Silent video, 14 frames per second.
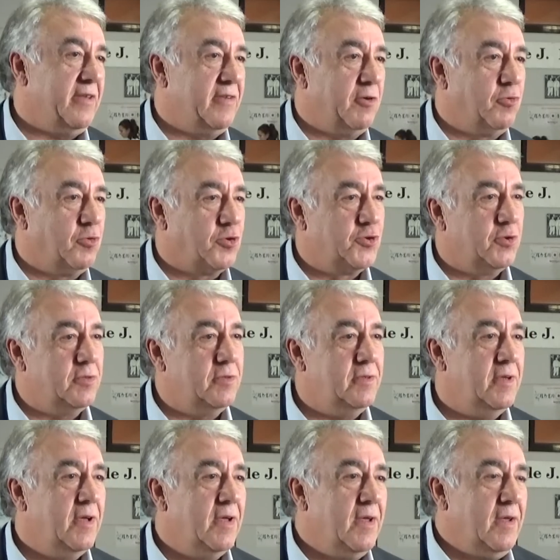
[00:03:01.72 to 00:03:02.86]
ceinture jaune
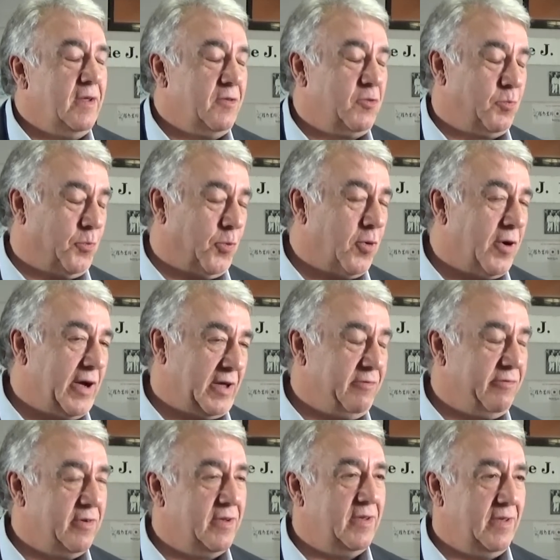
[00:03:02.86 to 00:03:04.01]
pour
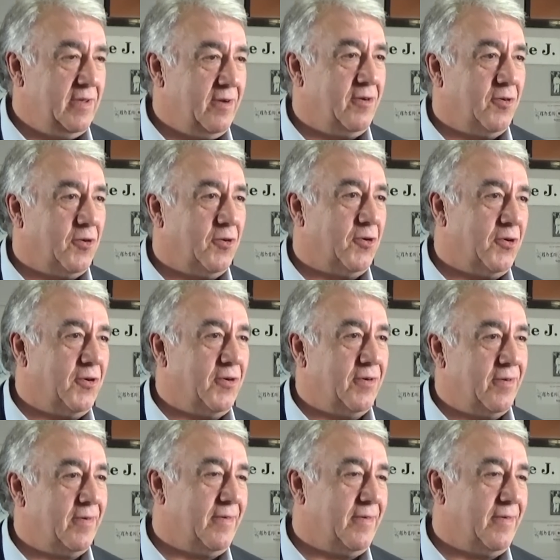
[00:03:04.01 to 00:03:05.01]
arriver en,